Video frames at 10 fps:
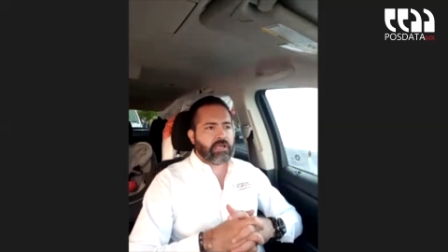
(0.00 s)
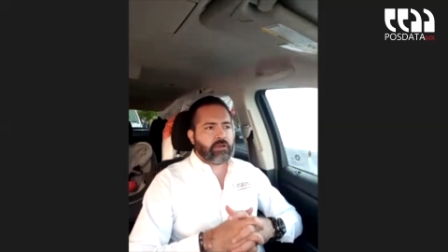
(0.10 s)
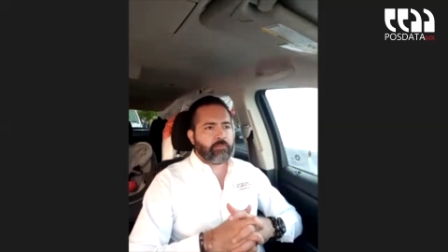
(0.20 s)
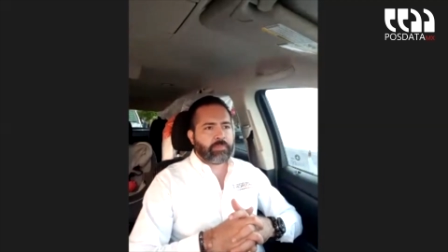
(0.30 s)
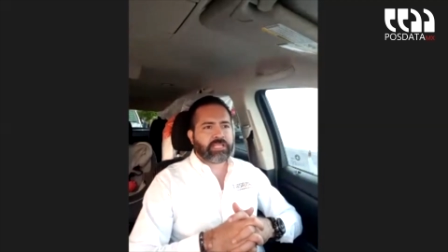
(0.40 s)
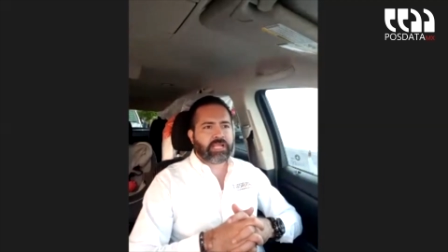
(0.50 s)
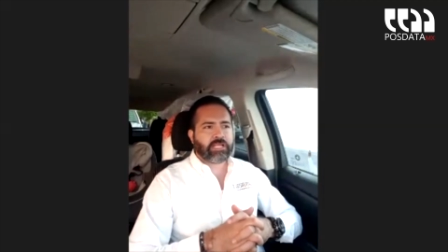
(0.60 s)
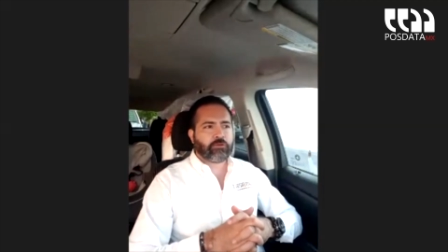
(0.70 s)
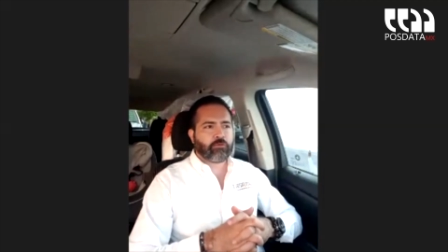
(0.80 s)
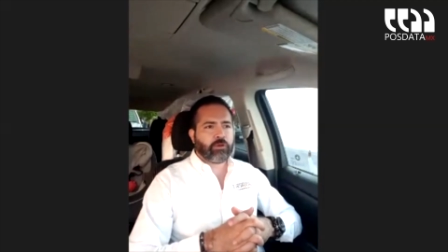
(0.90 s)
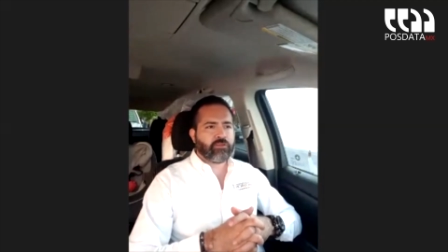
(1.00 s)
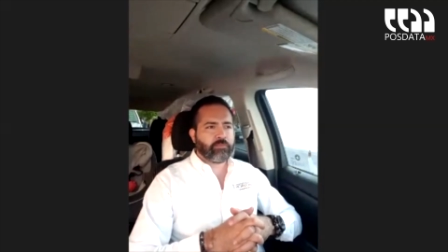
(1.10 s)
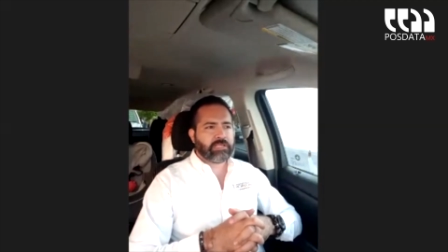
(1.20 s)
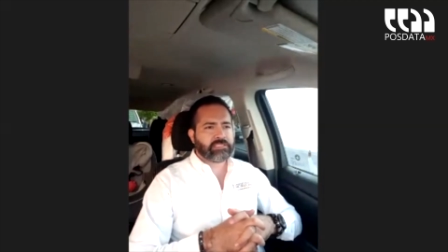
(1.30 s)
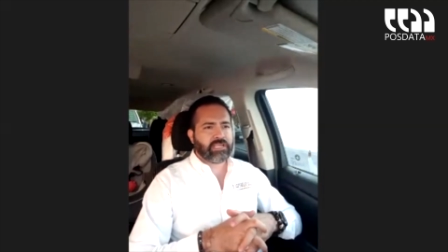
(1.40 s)
Eh, platicando con ellos
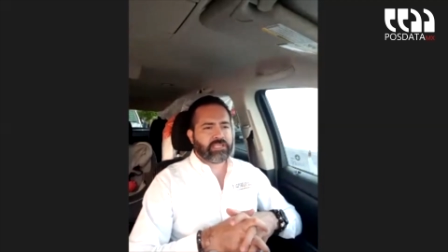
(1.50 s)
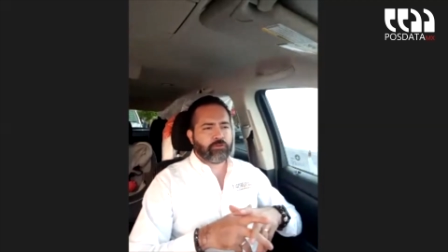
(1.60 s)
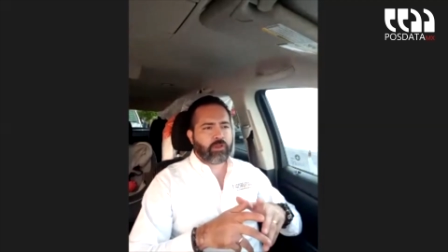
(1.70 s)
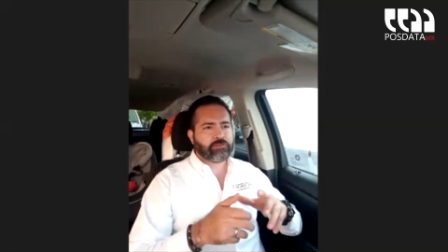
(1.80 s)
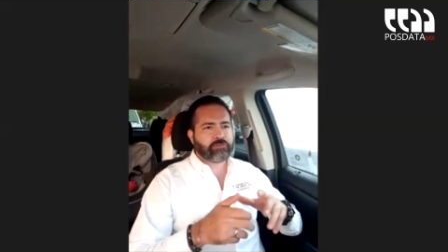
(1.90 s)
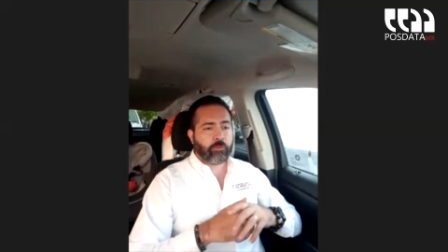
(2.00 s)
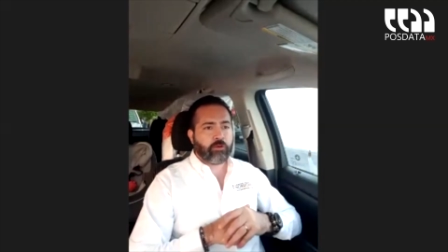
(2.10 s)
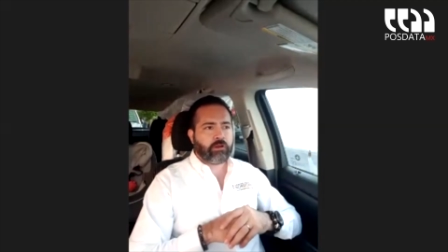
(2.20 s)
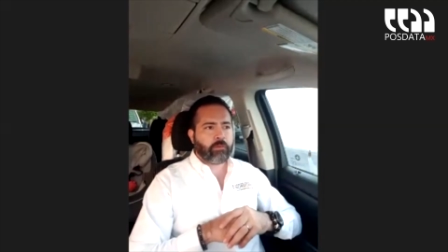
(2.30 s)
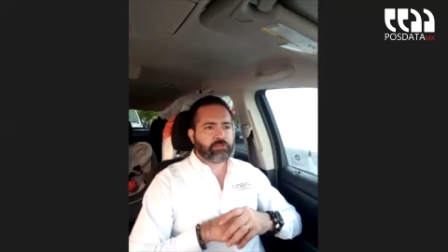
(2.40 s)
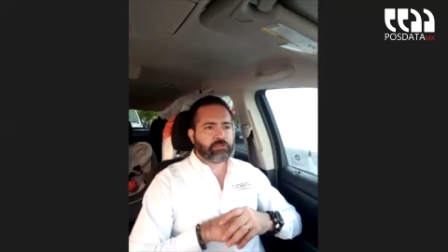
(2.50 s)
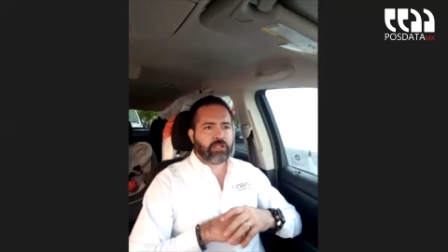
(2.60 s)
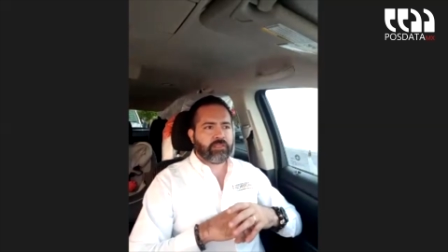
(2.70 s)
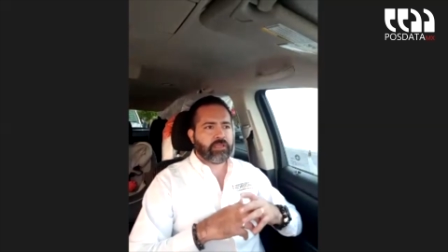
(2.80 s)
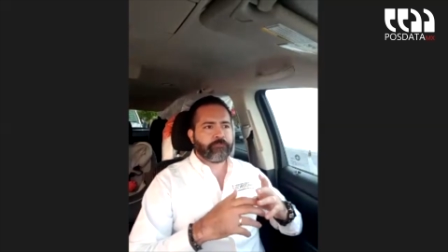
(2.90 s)
me decían que una vez tuvieron a una
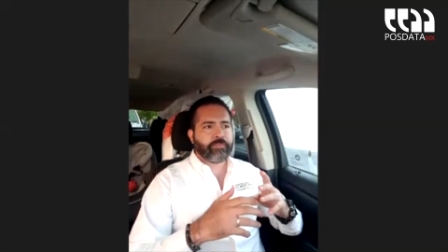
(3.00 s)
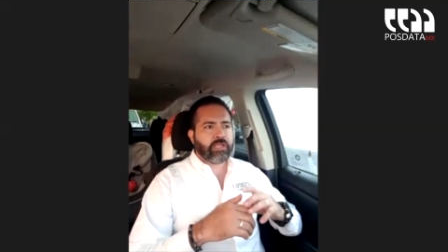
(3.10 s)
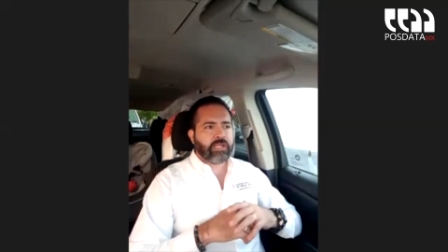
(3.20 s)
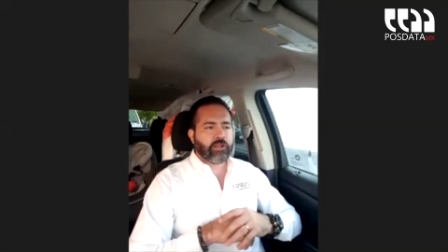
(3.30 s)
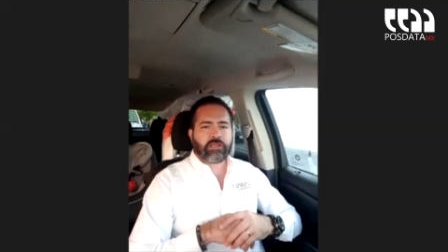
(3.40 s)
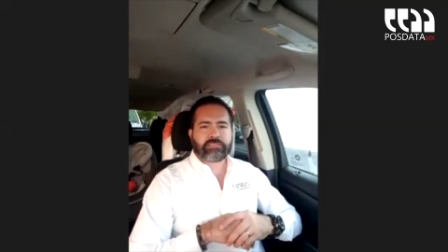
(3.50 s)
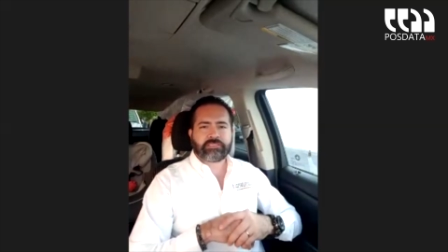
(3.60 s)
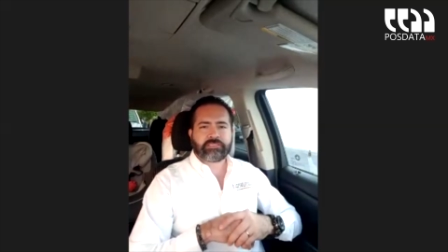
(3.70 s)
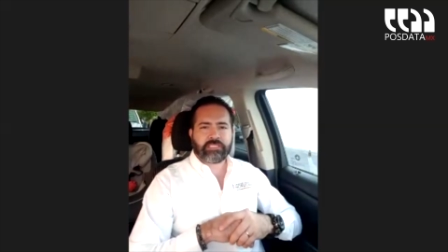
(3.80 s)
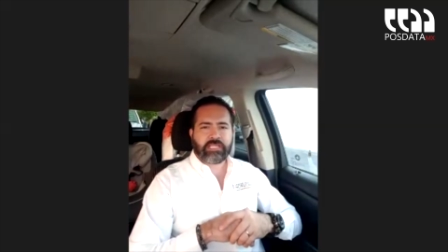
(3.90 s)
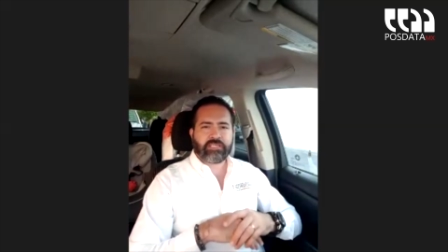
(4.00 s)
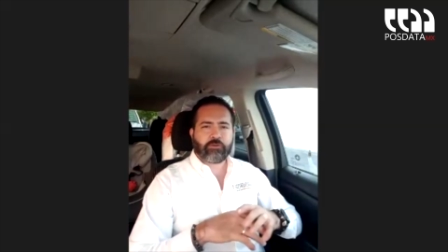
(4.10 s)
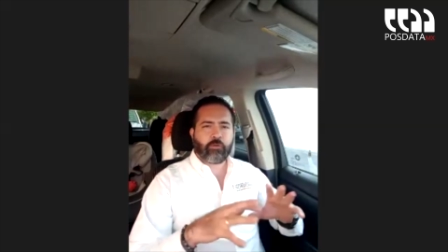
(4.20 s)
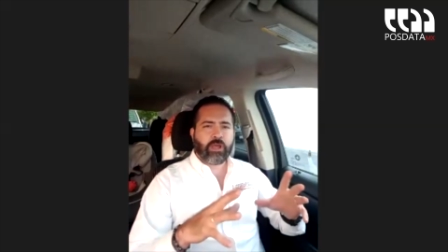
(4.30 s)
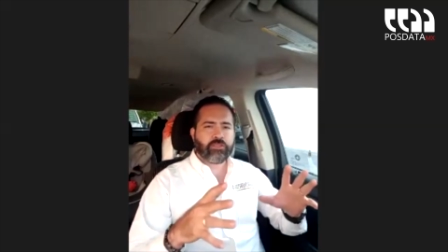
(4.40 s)
persona de creo que
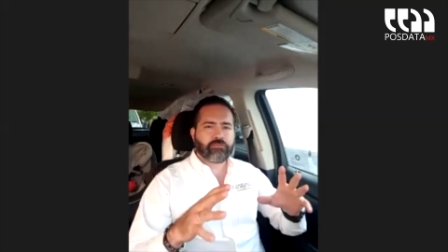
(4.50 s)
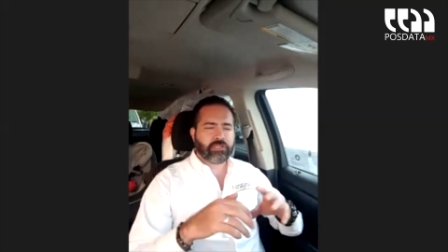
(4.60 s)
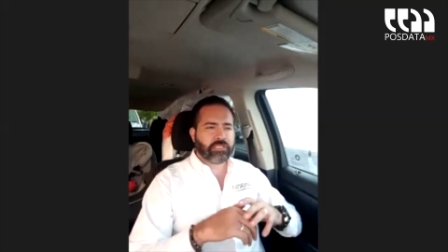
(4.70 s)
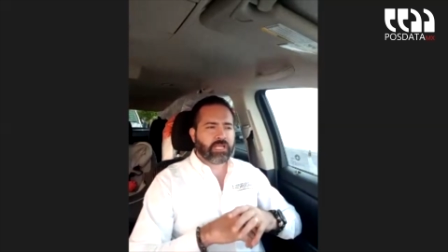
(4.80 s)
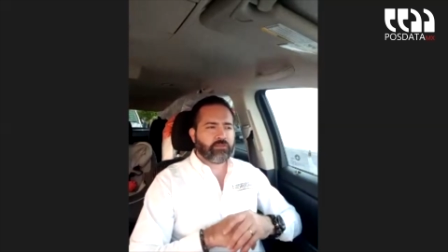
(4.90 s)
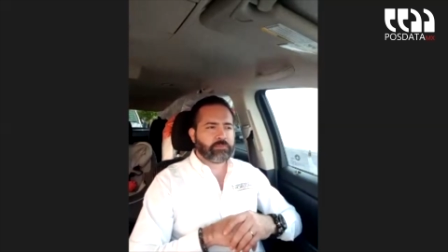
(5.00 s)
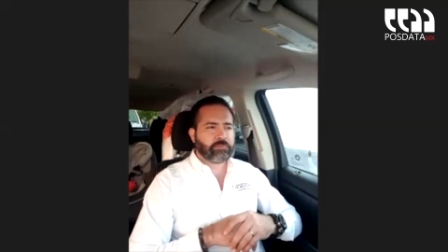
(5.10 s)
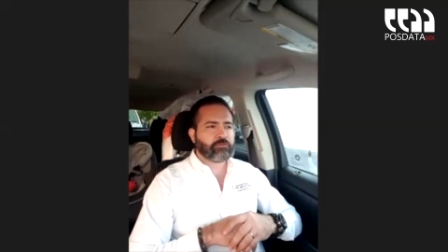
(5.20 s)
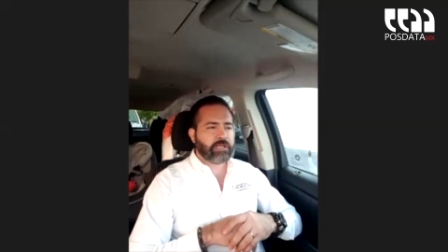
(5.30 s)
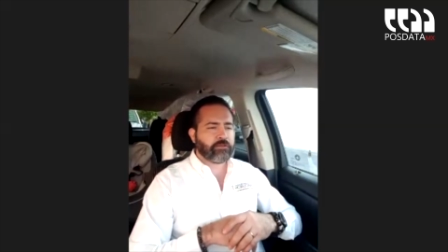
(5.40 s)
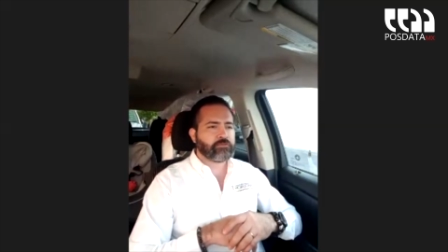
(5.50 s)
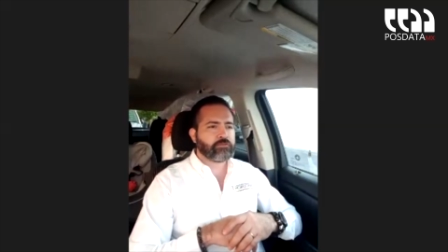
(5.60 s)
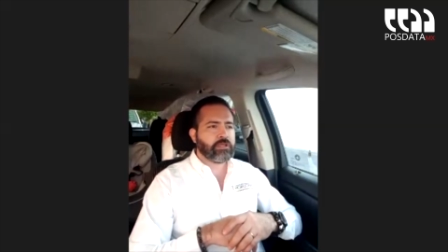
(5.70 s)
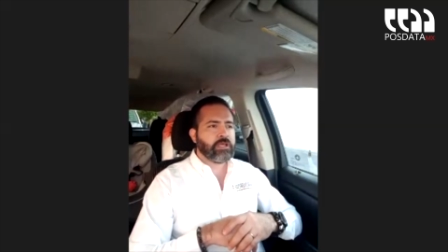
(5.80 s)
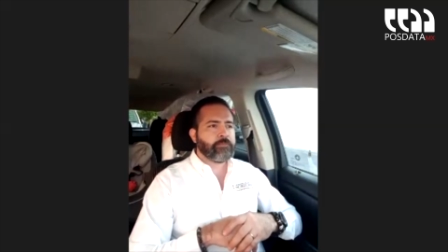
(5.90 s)
65 años, 62 más o menos.